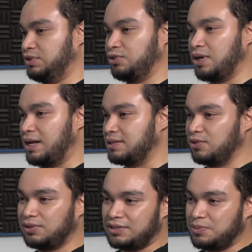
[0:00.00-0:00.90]
todas las
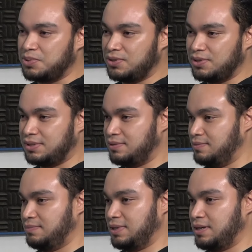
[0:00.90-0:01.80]
otras
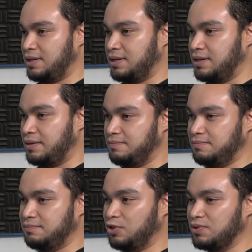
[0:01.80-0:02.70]
opciones eh,
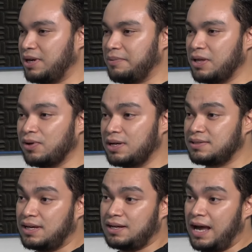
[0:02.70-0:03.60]

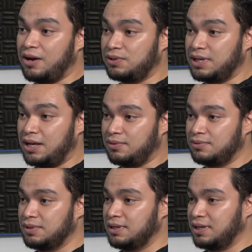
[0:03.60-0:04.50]
conservadoras se han agotado.
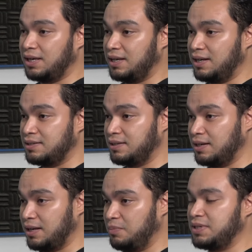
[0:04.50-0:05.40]
¿Qué quiere
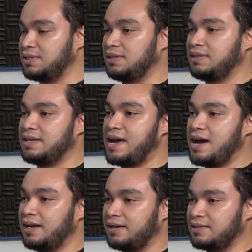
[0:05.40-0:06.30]
decir? Que el paciente
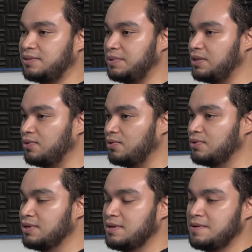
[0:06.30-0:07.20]
ya ha recibido
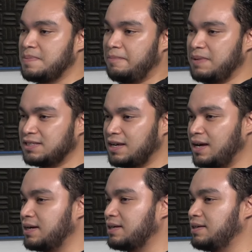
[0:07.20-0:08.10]

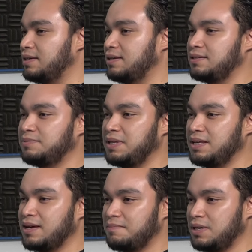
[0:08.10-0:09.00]
masajes,
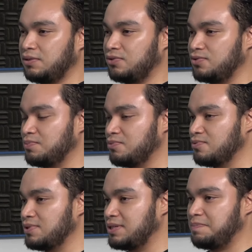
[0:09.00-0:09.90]
medicamentos
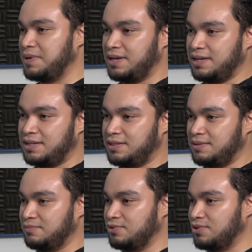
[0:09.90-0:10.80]

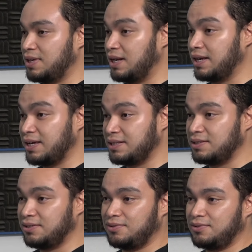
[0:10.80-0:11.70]
múltiples, muchos
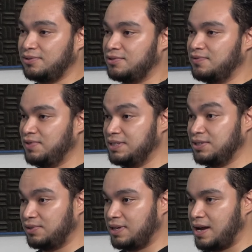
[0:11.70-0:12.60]
analgésicos,
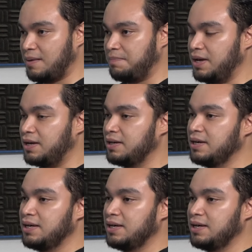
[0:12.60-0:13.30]
fisioterapia